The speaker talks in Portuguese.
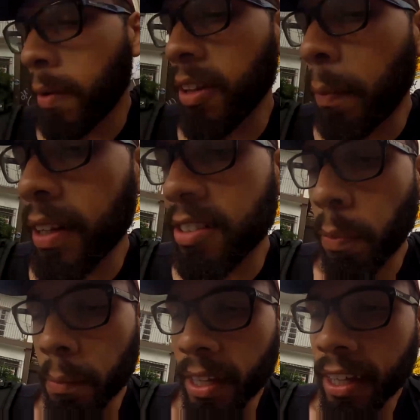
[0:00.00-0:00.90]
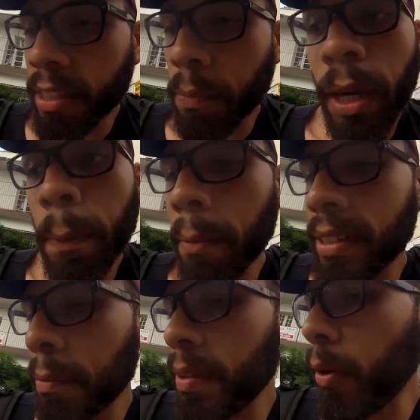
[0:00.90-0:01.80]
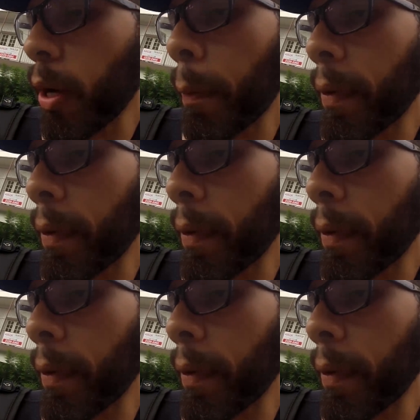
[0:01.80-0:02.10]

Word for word: mas não apareceu pra mim ainda, porque pra mim sempre demora pra